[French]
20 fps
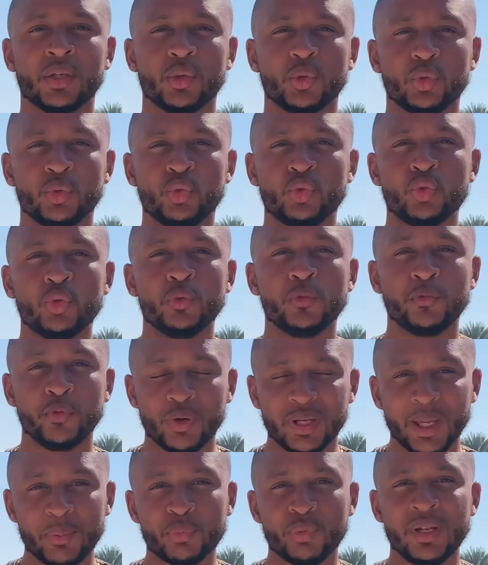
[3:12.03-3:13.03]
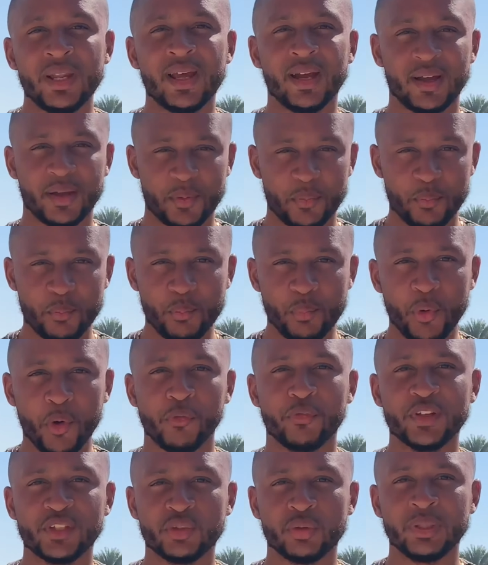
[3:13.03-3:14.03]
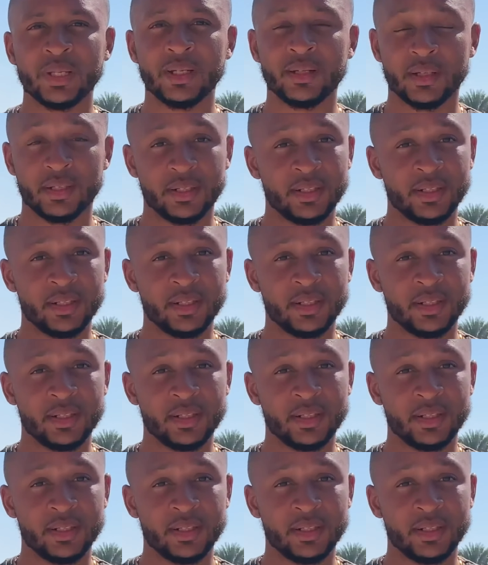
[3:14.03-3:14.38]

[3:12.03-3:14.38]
du vocabulaire professionnel